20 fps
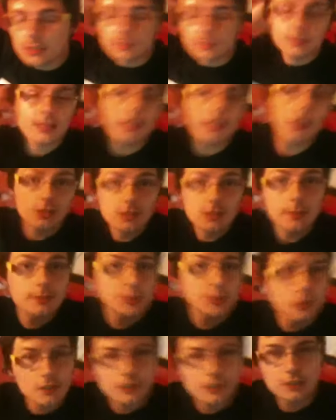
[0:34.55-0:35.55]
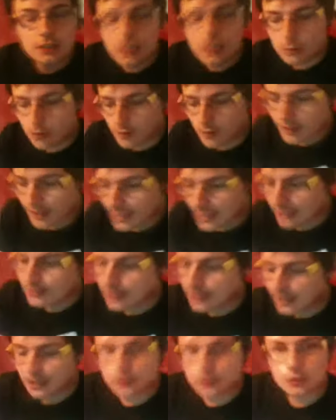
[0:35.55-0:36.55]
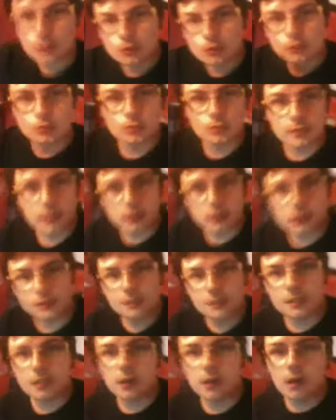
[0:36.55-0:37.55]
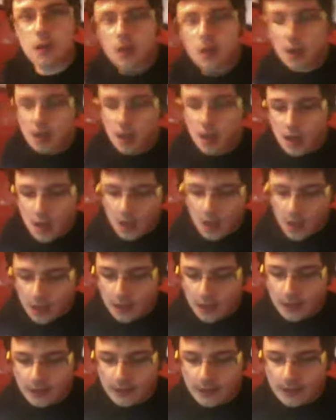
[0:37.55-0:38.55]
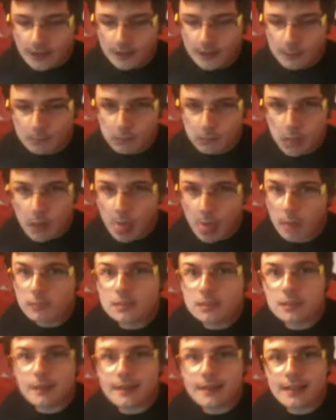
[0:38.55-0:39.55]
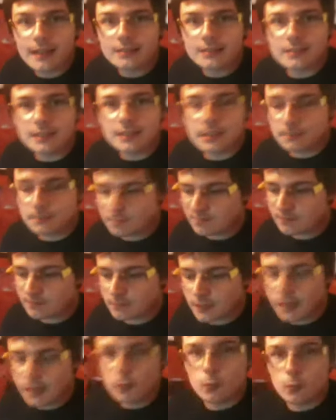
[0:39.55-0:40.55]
per chi non lo sapesse ho fatto delle nuove magliette che sono sul negozio eh, di magliette, e